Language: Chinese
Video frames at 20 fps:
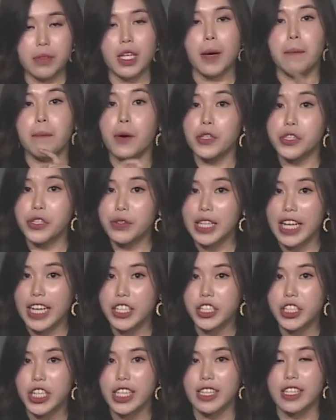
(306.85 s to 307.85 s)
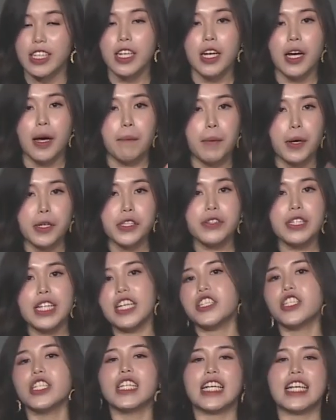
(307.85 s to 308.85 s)
modulation
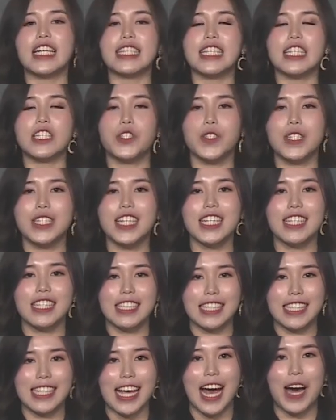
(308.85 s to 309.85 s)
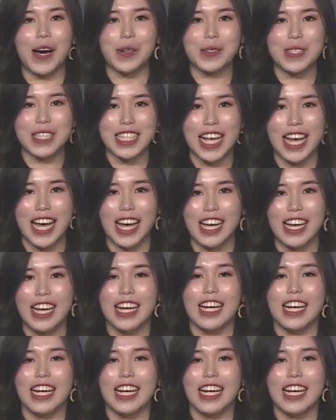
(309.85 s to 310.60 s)
modulation 的意思就是调节。